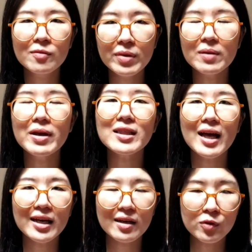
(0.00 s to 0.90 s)
มีเมต
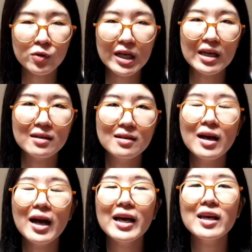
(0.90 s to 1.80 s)
ตากับตัวเอง
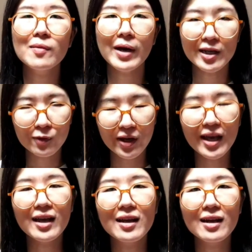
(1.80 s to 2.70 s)
ให้อภัยตัวเอ
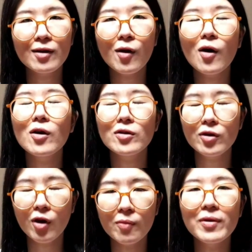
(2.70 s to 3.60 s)
งแล้วก็
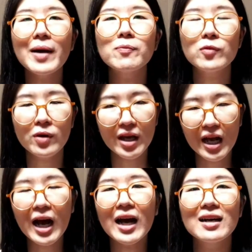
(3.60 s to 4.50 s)
ยอมรับตัวเอง
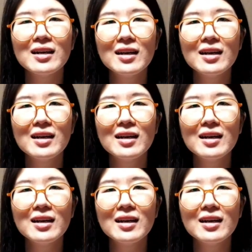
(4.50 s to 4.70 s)
ค่ะ